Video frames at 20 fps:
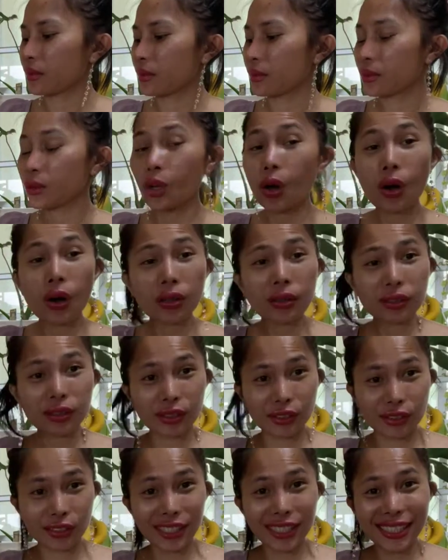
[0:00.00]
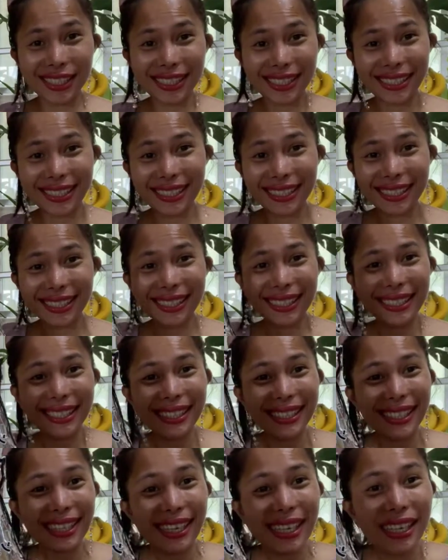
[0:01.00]

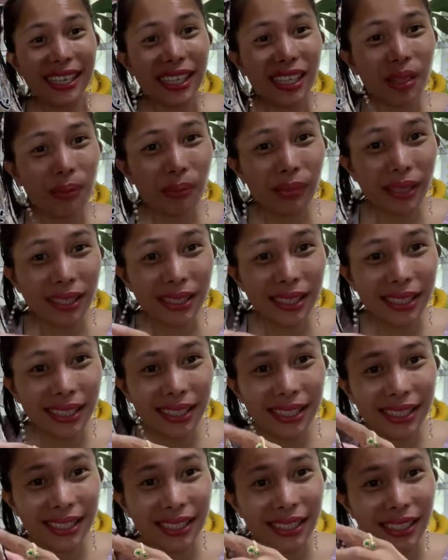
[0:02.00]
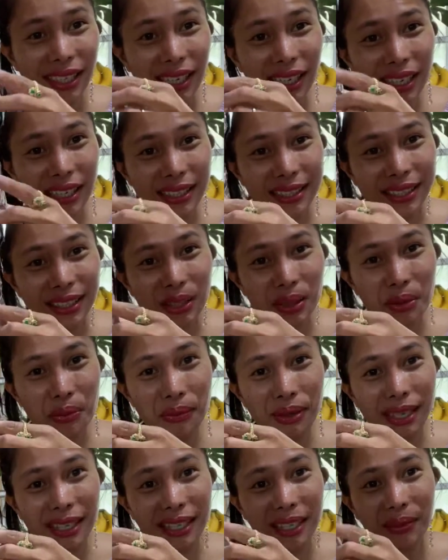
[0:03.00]
ノックス anybody sino
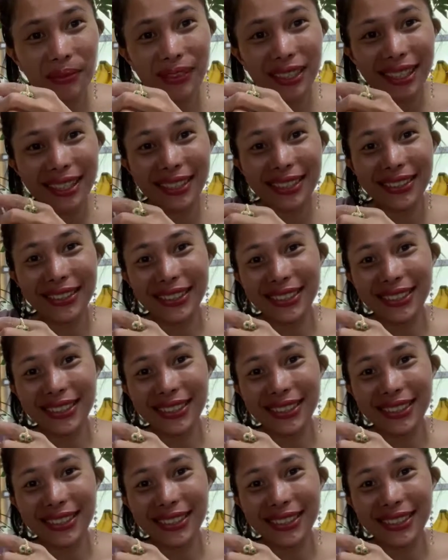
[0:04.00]
may alam nito